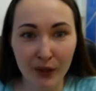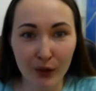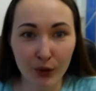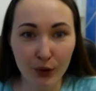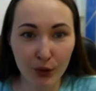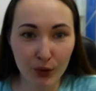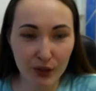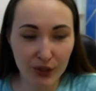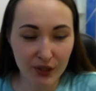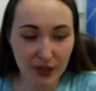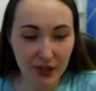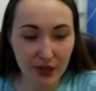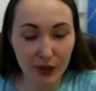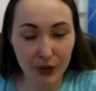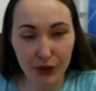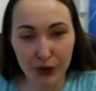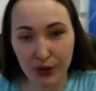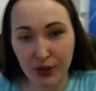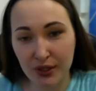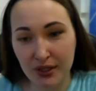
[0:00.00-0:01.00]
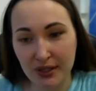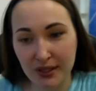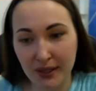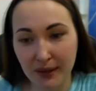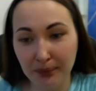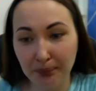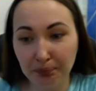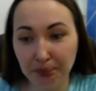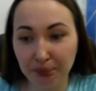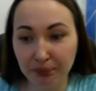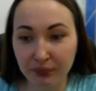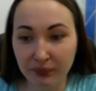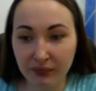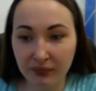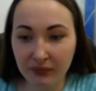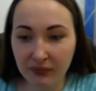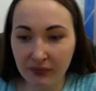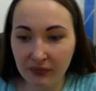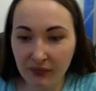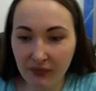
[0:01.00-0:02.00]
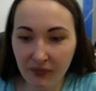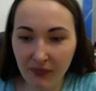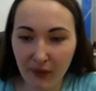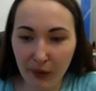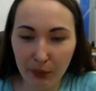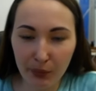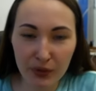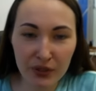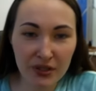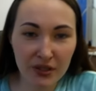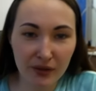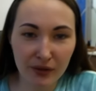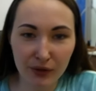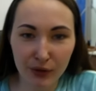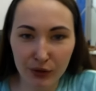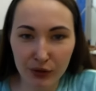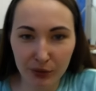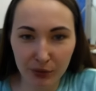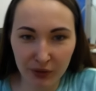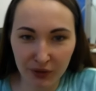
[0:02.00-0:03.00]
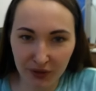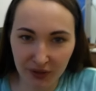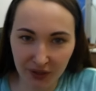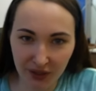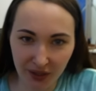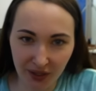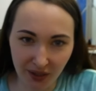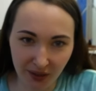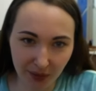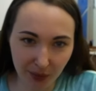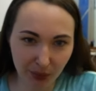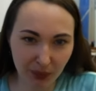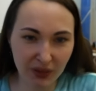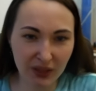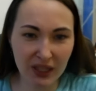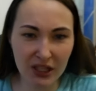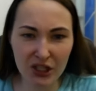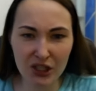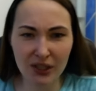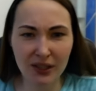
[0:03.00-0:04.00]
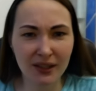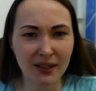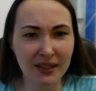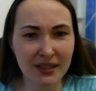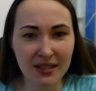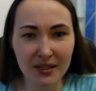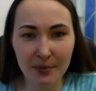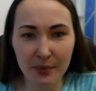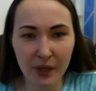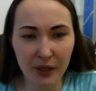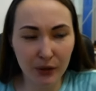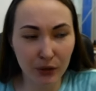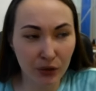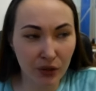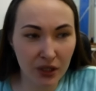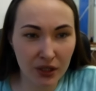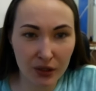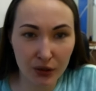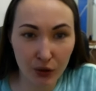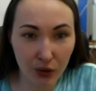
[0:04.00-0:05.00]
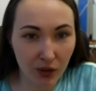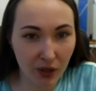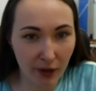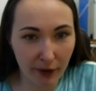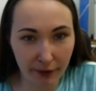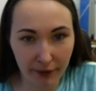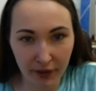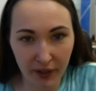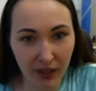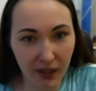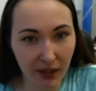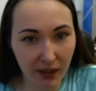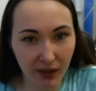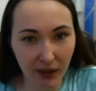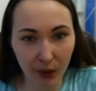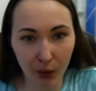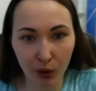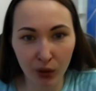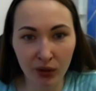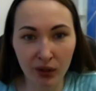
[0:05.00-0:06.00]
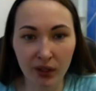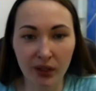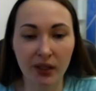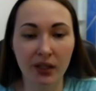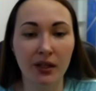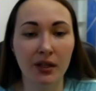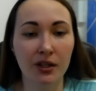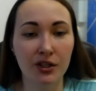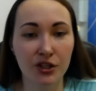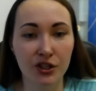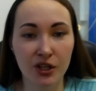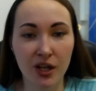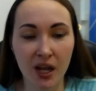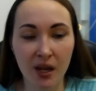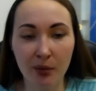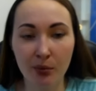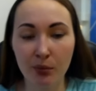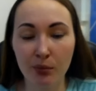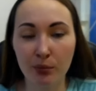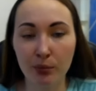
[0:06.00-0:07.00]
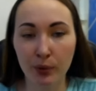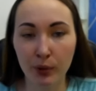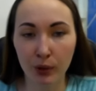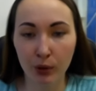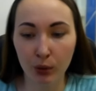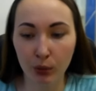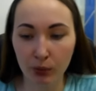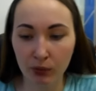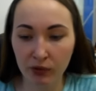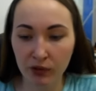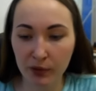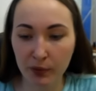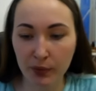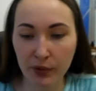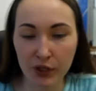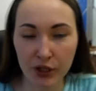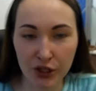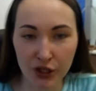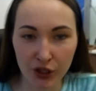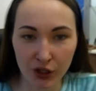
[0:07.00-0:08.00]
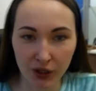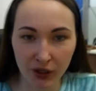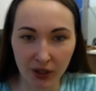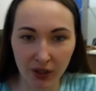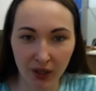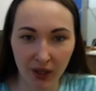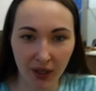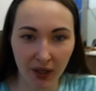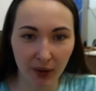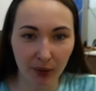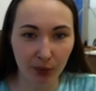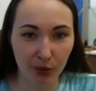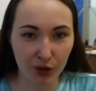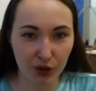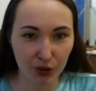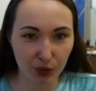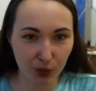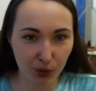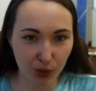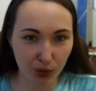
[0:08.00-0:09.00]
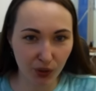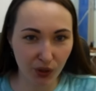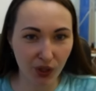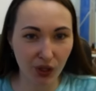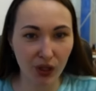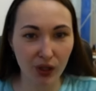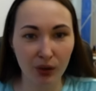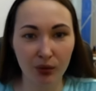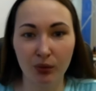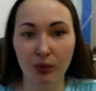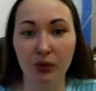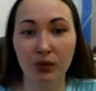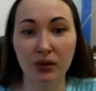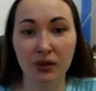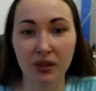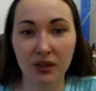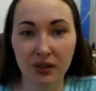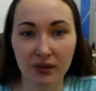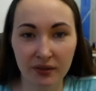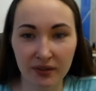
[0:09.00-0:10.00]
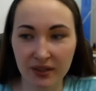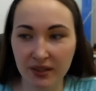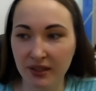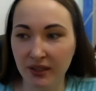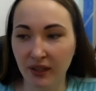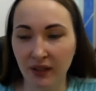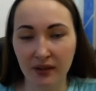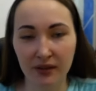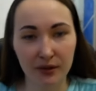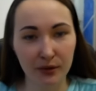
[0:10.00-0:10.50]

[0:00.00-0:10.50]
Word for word: То есть, еще раз, да, мы заходим на торги. Мы нашли для себя ну, настолько офигенный лот и начинаем придумывать причины, почему другие не могут этого сделать.